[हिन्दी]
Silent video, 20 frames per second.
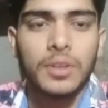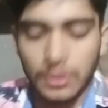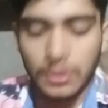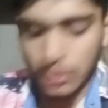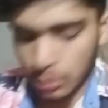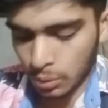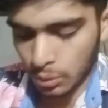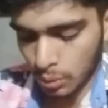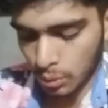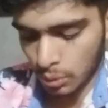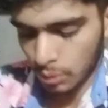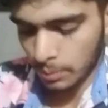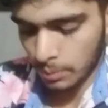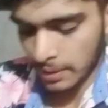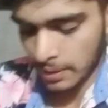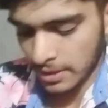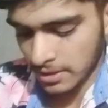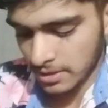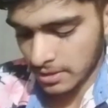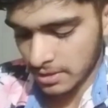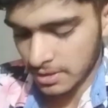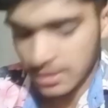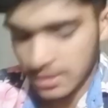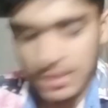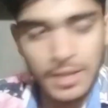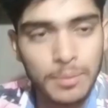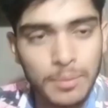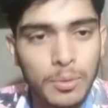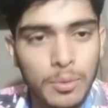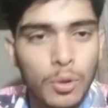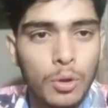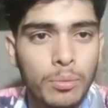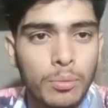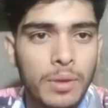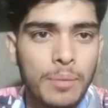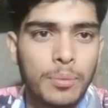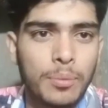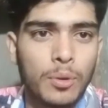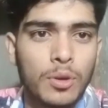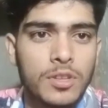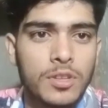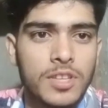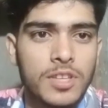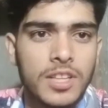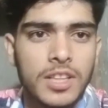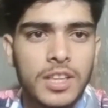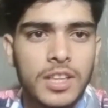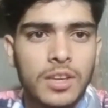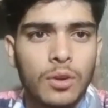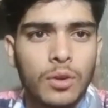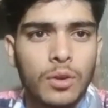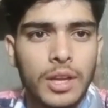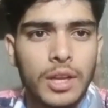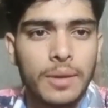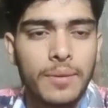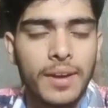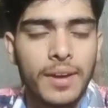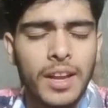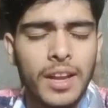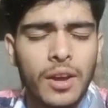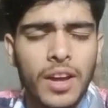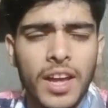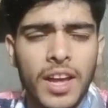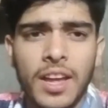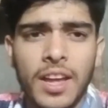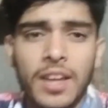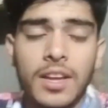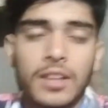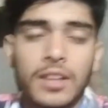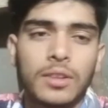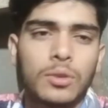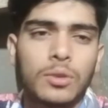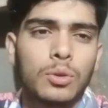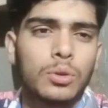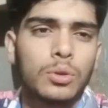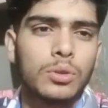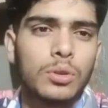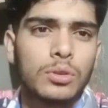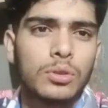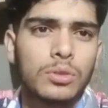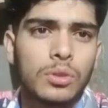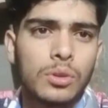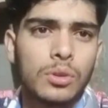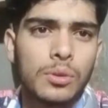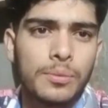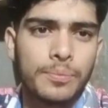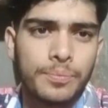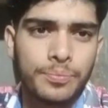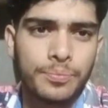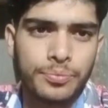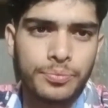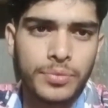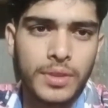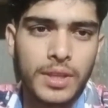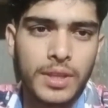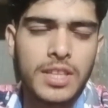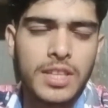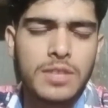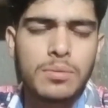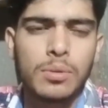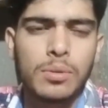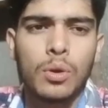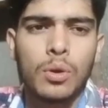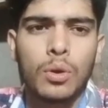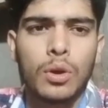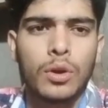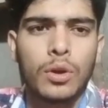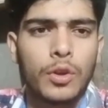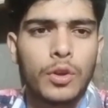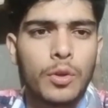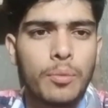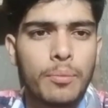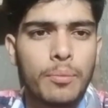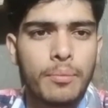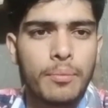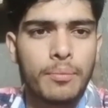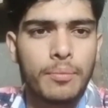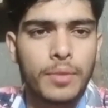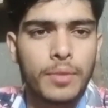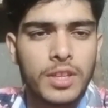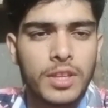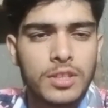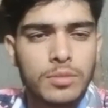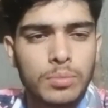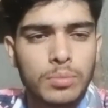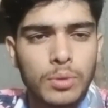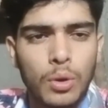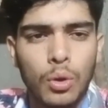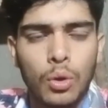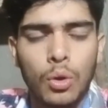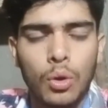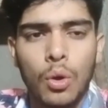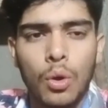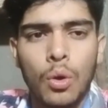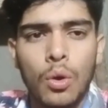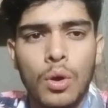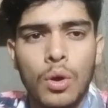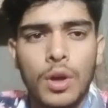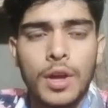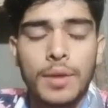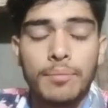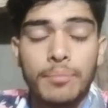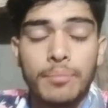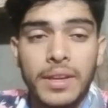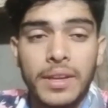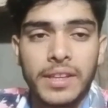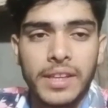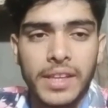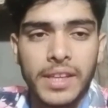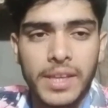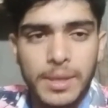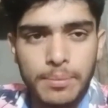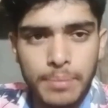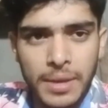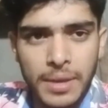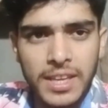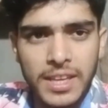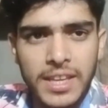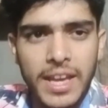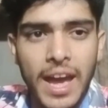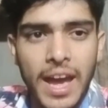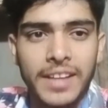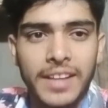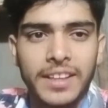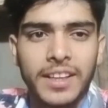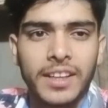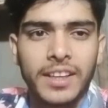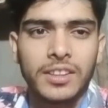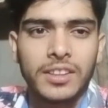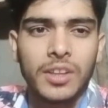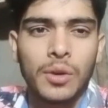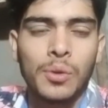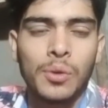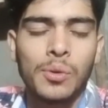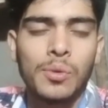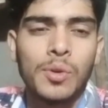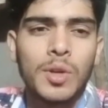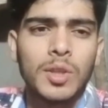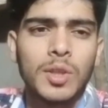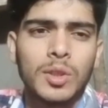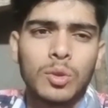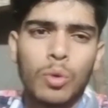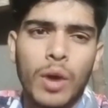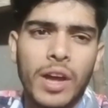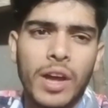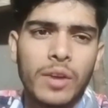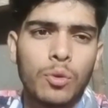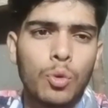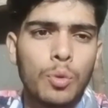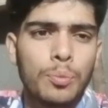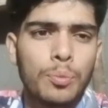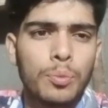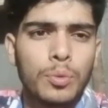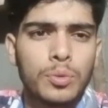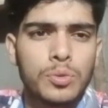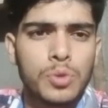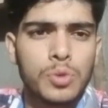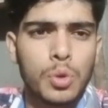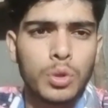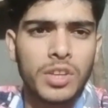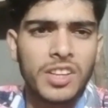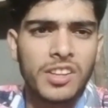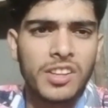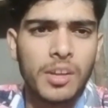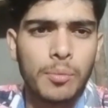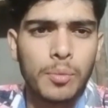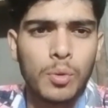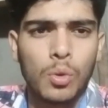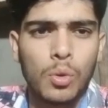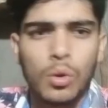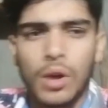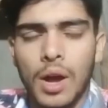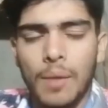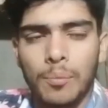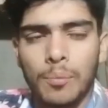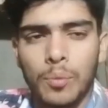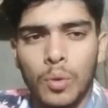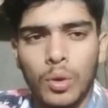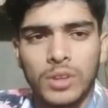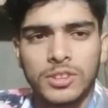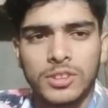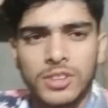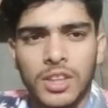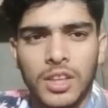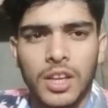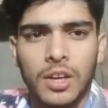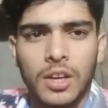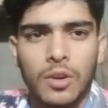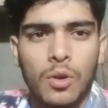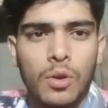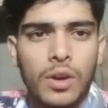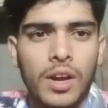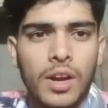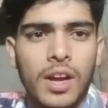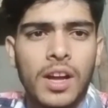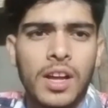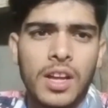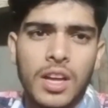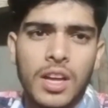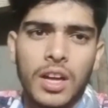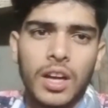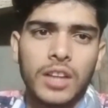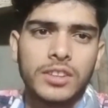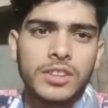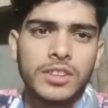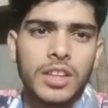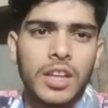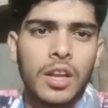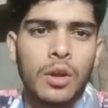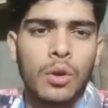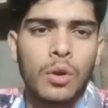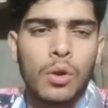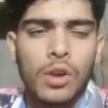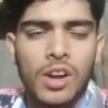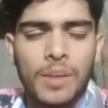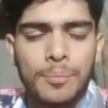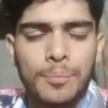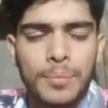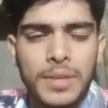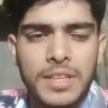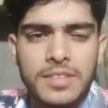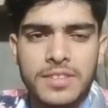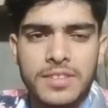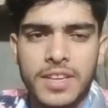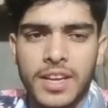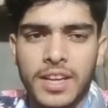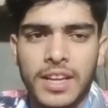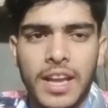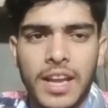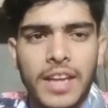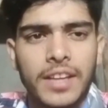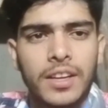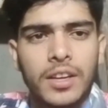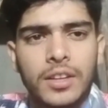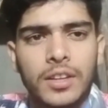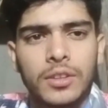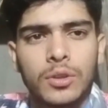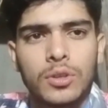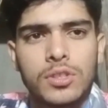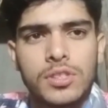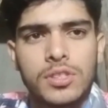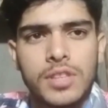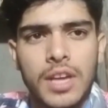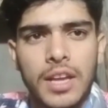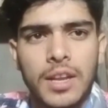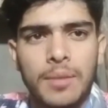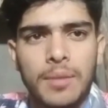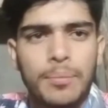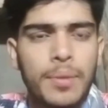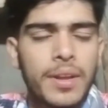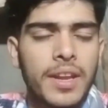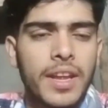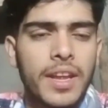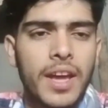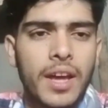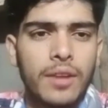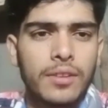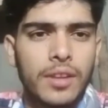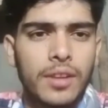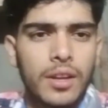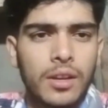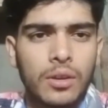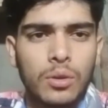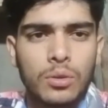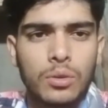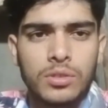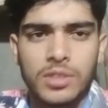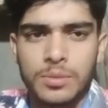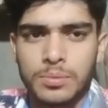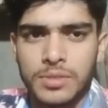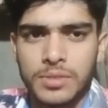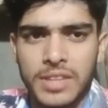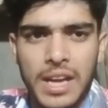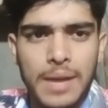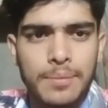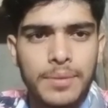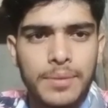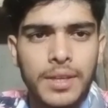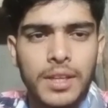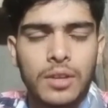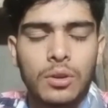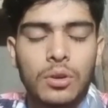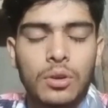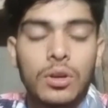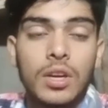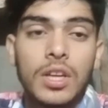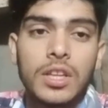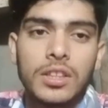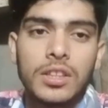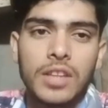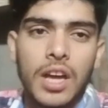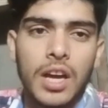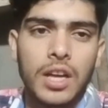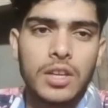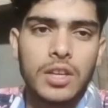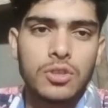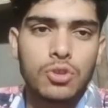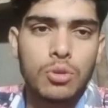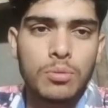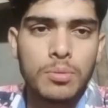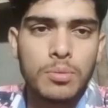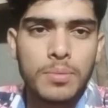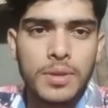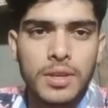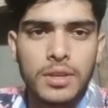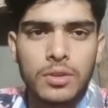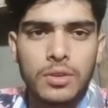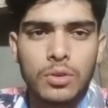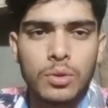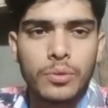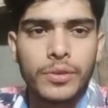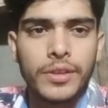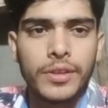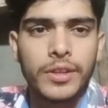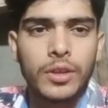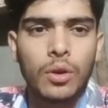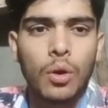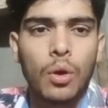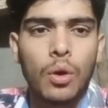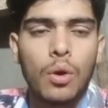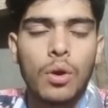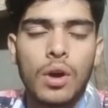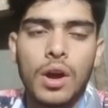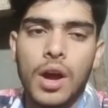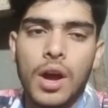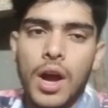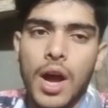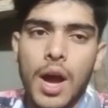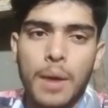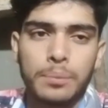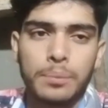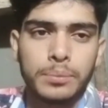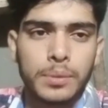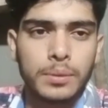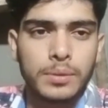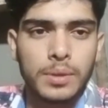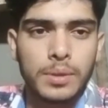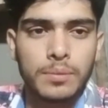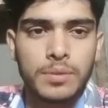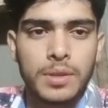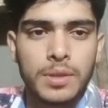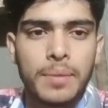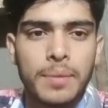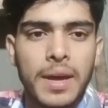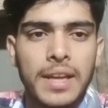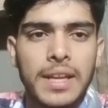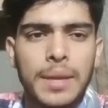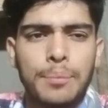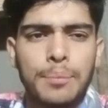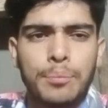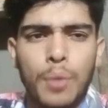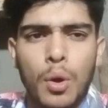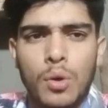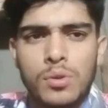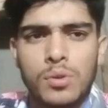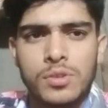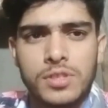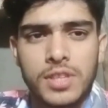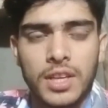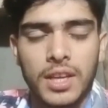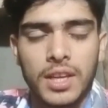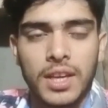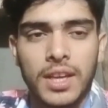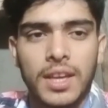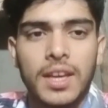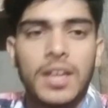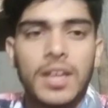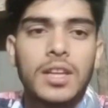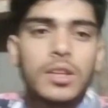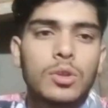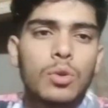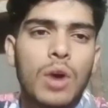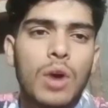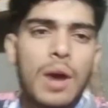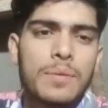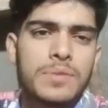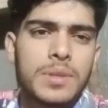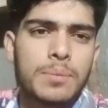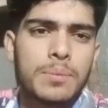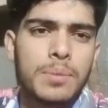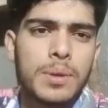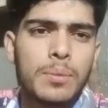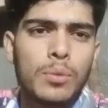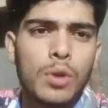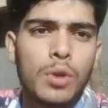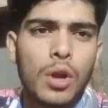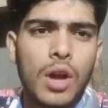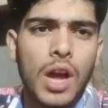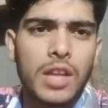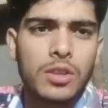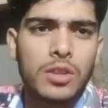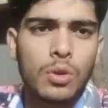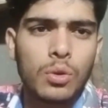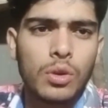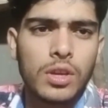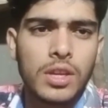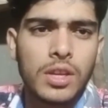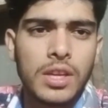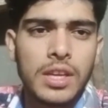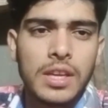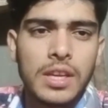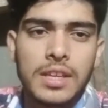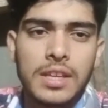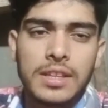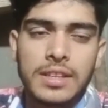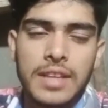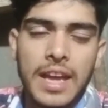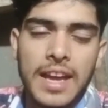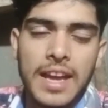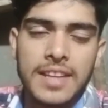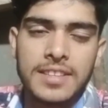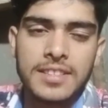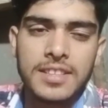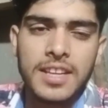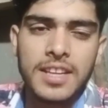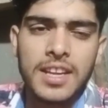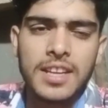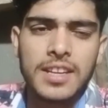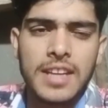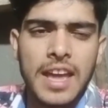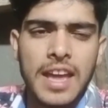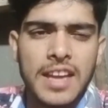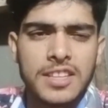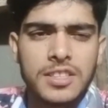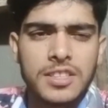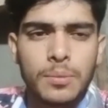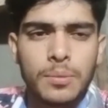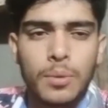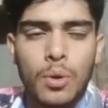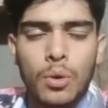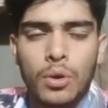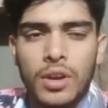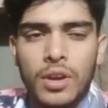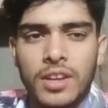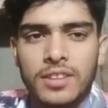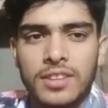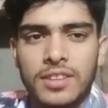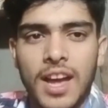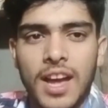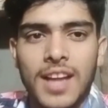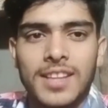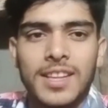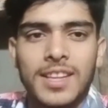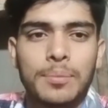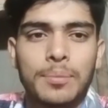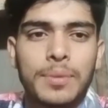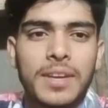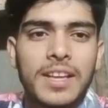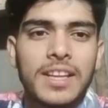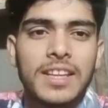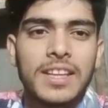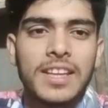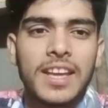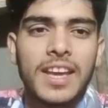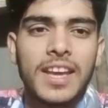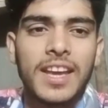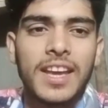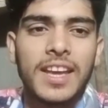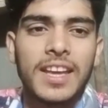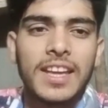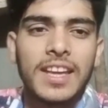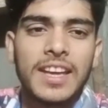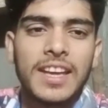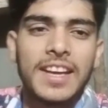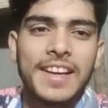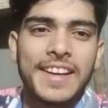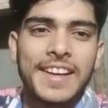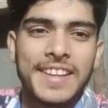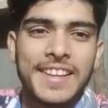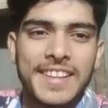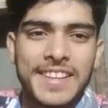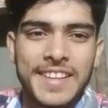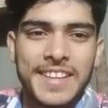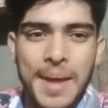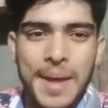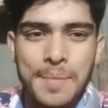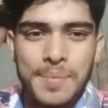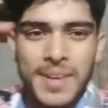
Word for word: तो बस ये ब्लॉग भी अपलोड जल्दी होने वाला है तो दोस्तों इस ब्लॉग को ना इस ब्लॉग को मैं यहीं पे ही ऐड करता हूँ तो आई होप छोटा सा ब्लॉग आपको अच्छा लगा होगा अच्छा लगा होगा प्लीज़ एक लाइक कर दो चैनल पे नया चैनल को सब्सक्राइब कर लो ताकि जो भी मेरी न्यू वीडियो हो आप तो सबसे पहले पहुँच सके तो आपसे फिर मुलाकात होगी नेक्स्ट डे नेक्स्ट ब्लॉग के साथ अब के लिए राम